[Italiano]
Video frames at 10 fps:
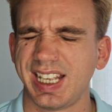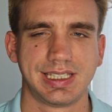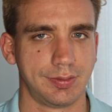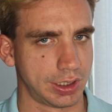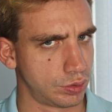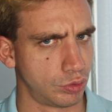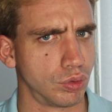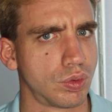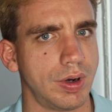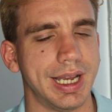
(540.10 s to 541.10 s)
Svezia, ma
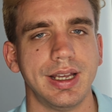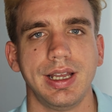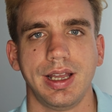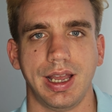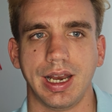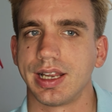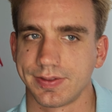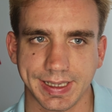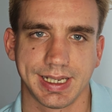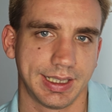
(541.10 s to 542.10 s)
comunque eh, la
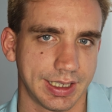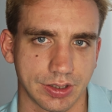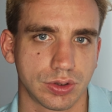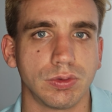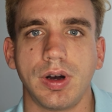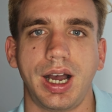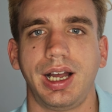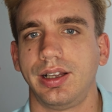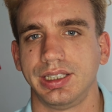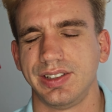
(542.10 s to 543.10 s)
Svezia ha dalla
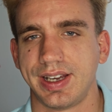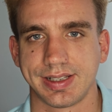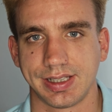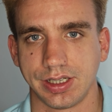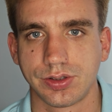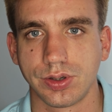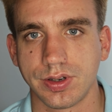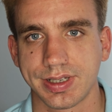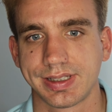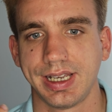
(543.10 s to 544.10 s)
sua diverse
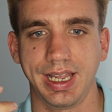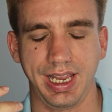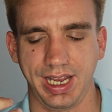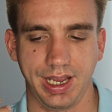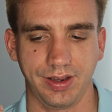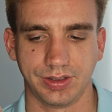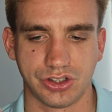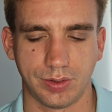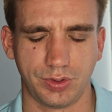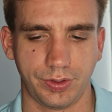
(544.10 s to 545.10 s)
risorse e
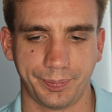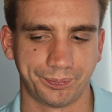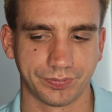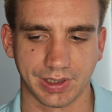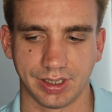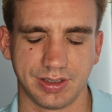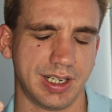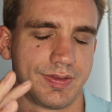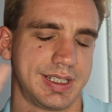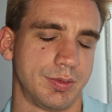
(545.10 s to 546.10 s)
diciamo mm,
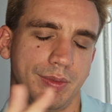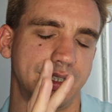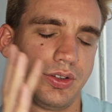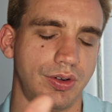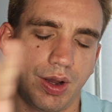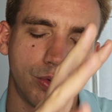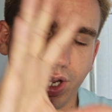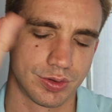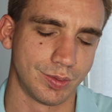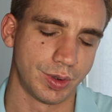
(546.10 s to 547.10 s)
la Svezia al momento è un
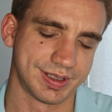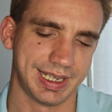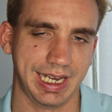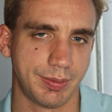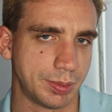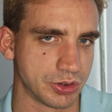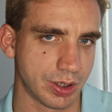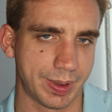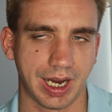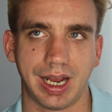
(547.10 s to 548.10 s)
caso un po' a sé, ne abbiamo
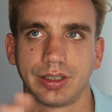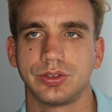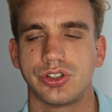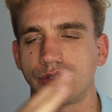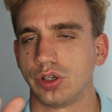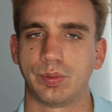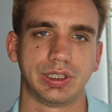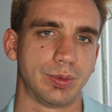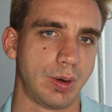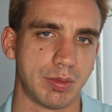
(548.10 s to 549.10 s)
già parlato, ci sono un po'
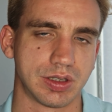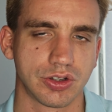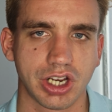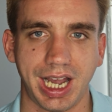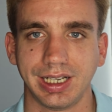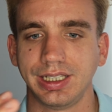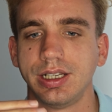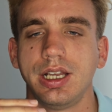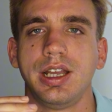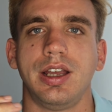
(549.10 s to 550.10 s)
di problemi
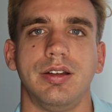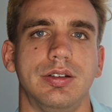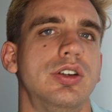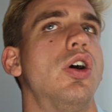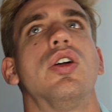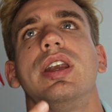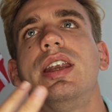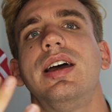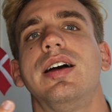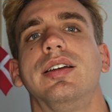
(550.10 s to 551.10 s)
sociali,
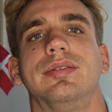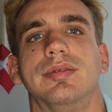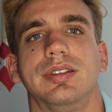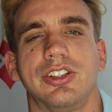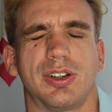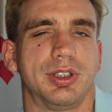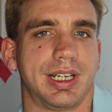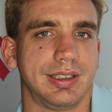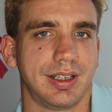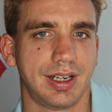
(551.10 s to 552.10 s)
non eh, diciamo da
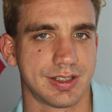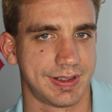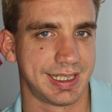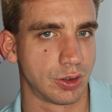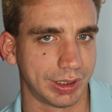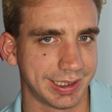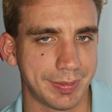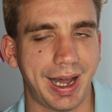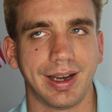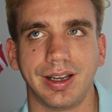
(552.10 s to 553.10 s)
rendere la Svezia il
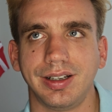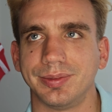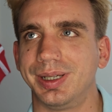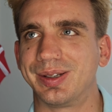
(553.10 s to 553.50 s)
Guatemala,